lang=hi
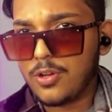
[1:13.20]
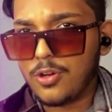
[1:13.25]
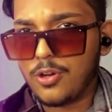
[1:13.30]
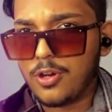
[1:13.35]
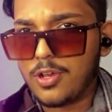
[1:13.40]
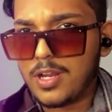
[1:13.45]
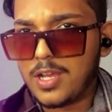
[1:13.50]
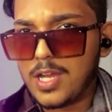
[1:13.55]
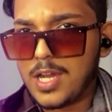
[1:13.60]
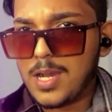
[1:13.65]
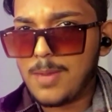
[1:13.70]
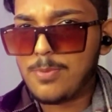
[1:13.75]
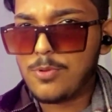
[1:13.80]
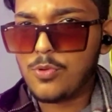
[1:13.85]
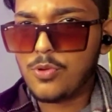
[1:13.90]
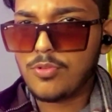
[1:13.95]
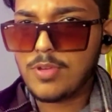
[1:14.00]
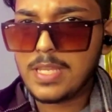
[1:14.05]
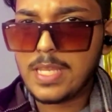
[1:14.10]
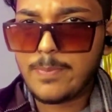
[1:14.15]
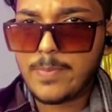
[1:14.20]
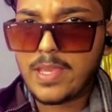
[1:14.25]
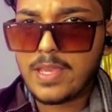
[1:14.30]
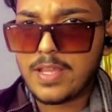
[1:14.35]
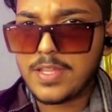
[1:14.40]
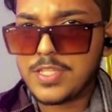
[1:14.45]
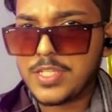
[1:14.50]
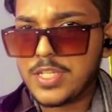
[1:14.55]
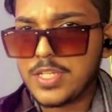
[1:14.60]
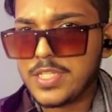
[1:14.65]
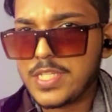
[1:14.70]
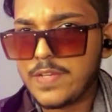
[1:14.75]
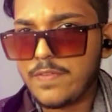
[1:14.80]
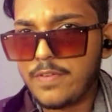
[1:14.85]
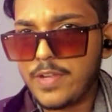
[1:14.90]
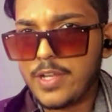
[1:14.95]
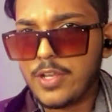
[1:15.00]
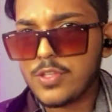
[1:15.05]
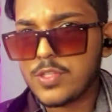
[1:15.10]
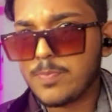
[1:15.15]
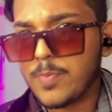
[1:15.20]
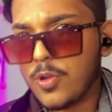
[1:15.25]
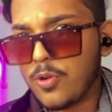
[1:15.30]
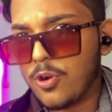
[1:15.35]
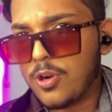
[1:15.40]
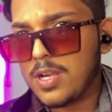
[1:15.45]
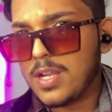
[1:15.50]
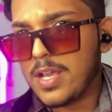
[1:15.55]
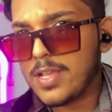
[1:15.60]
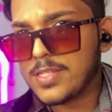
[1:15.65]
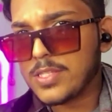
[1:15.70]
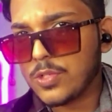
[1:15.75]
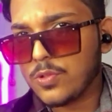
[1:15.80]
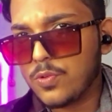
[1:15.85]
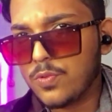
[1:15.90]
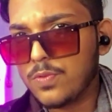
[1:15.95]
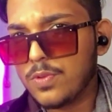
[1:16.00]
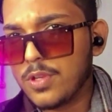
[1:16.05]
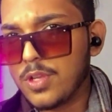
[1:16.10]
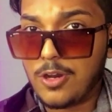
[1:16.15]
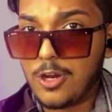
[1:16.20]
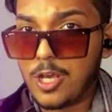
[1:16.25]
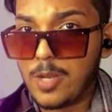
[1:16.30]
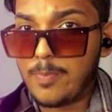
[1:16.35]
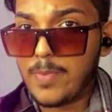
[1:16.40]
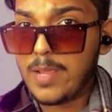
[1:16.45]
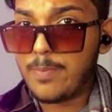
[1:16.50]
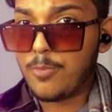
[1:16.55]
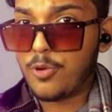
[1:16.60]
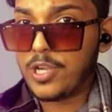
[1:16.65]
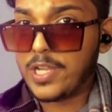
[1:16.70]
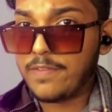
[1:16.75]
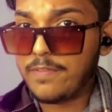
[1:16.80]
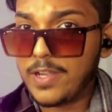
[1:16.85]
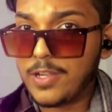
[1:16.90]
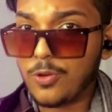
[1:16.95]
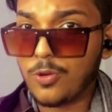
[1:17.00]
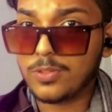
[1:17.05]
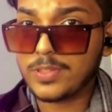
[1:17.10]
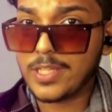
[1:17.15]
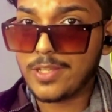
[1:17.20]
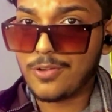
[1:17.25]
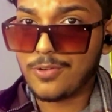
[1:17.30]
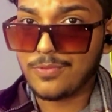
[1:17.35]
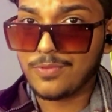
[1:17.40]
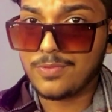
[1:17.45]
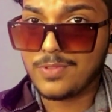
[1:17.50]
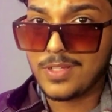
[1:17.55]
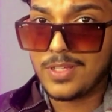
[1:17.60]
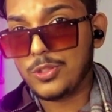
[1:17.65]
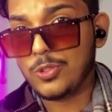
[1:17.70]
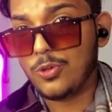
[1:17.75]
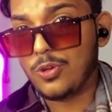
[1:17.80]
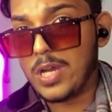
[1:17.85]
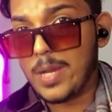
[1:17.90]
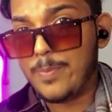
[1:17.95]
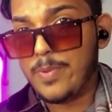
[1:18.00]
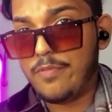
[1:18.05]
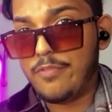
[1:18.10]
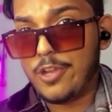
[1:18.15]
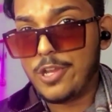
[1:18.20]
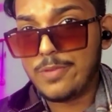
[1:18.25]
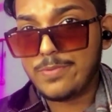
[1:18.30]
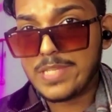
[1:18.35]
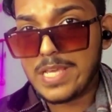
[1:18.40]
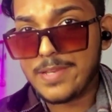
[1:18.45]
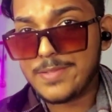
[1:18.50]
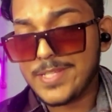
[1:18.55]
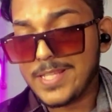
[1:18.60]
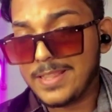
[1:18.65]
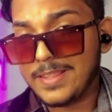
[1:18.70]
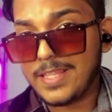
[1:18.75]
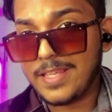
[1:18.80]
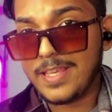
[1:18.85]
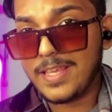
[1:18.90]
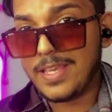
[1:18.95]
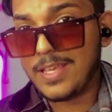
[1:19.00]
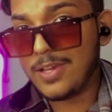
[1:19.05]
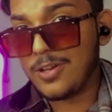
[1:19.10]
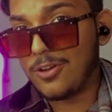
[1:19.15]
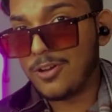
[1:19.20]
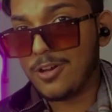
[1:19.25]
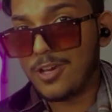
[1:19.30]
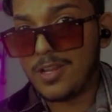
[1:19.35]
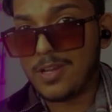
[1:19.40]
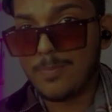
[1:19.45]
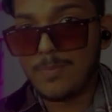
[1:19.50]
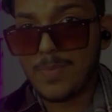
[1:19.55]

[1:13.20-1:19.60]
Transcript: और आप लोग के लिए मैं अच्छी अच्छी वीडियोस में और ला सकूं और मैं मोटिवेट होता रहूं तो अभी वीडियो जान चलते हैं और